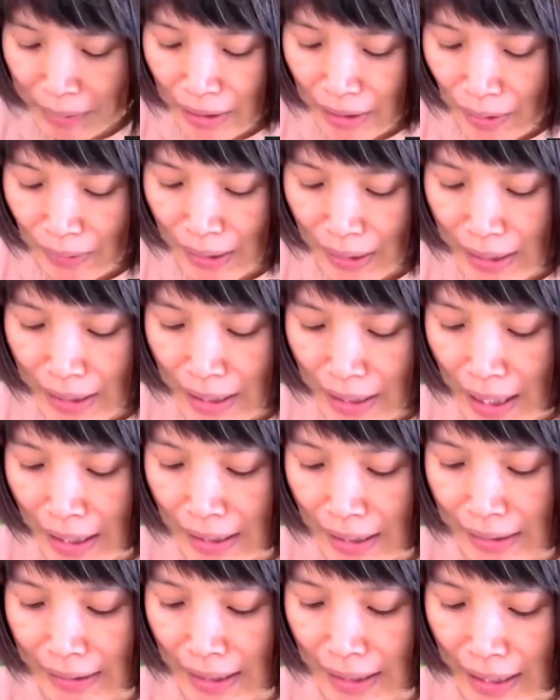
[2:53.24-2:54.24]
มีพี่น้องท่าน
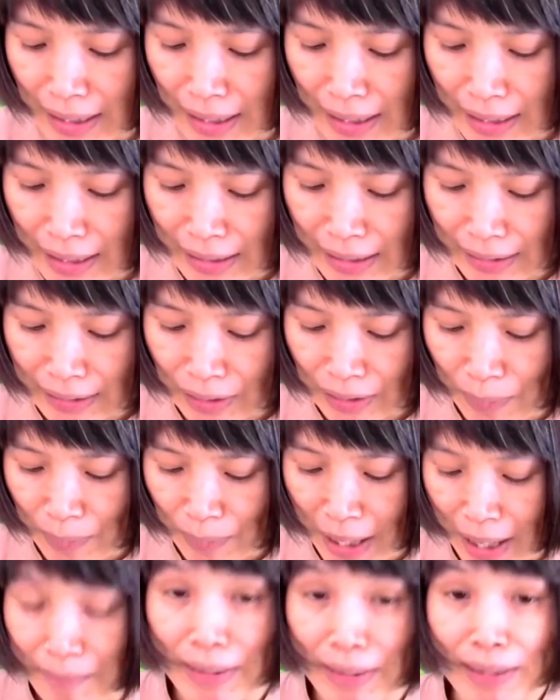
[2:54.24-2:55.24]
ใดจะ
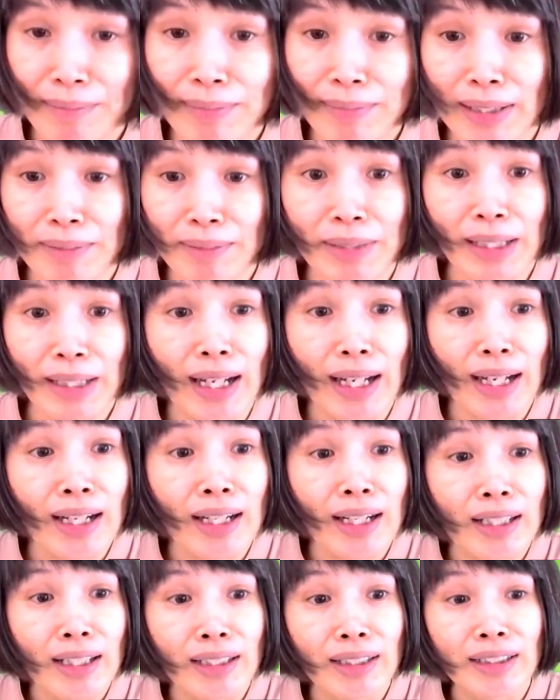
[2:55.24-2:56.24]
สอบถามเพิ่มเติมไหม
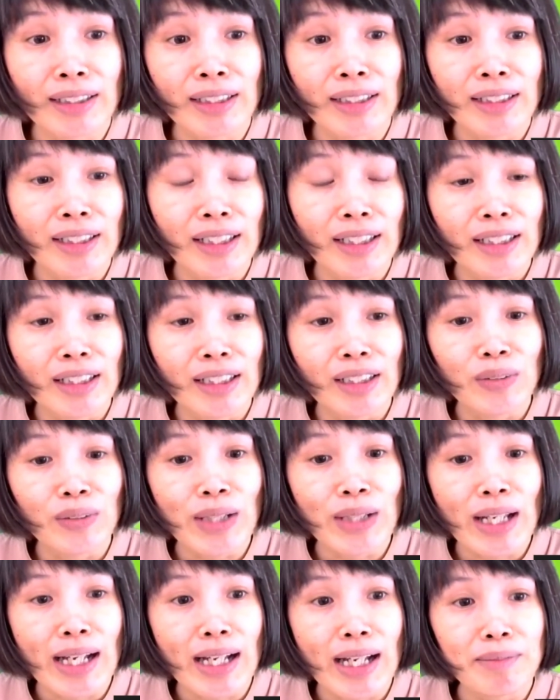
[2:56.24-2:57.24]
คะ
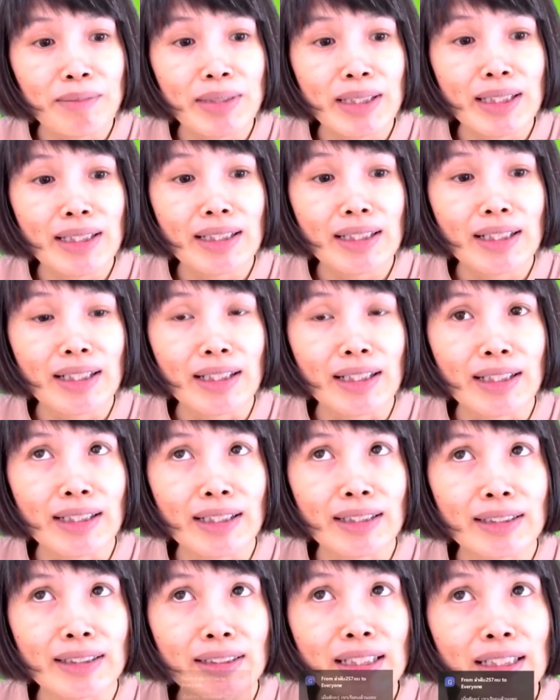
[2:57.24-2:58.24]
คุณอามี
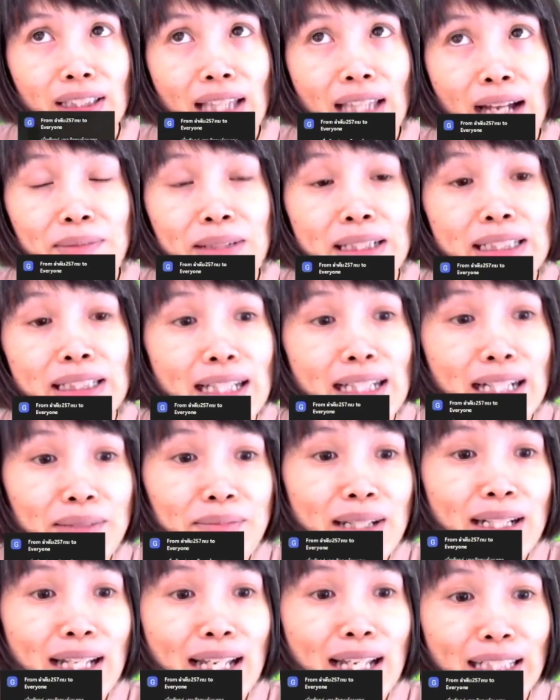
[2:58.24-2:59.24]
เออ่ติดตามอา
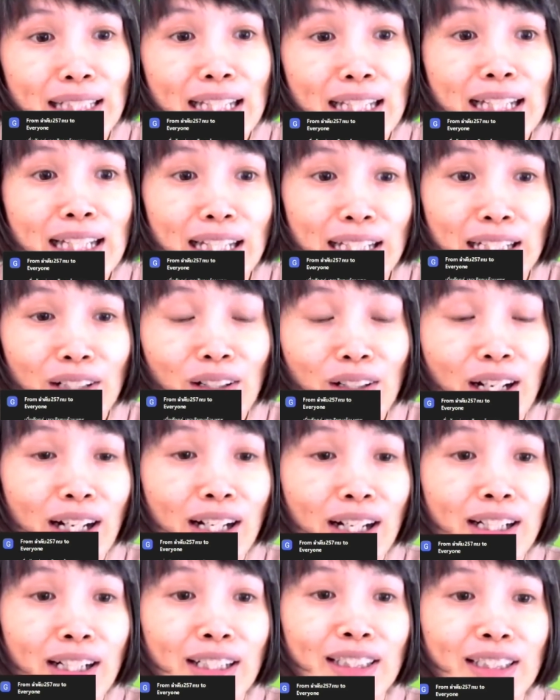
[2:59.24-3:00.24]
จารย์มานานแค่ไหน
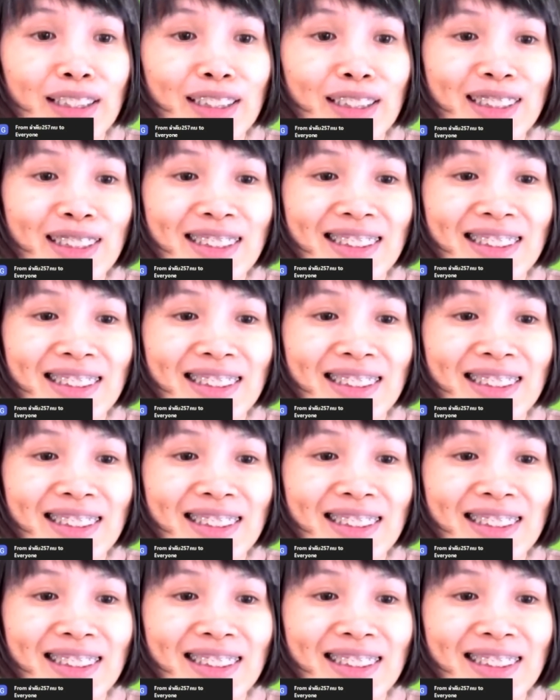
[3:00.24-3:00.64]
แล้วคะ